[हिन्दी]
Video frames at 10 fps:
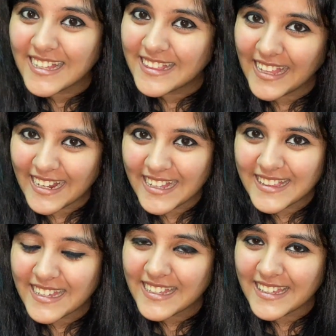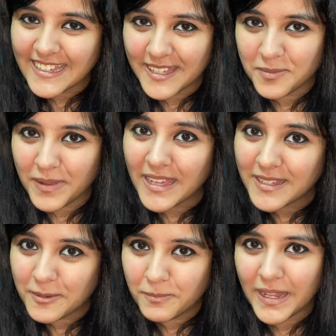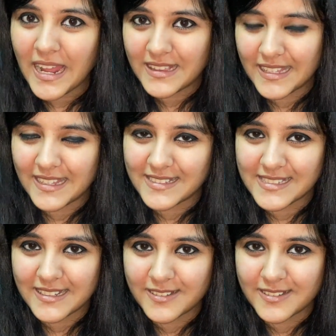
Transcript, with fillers: देख लेते हैं कि हेयर पैक बनाते कैसे हैं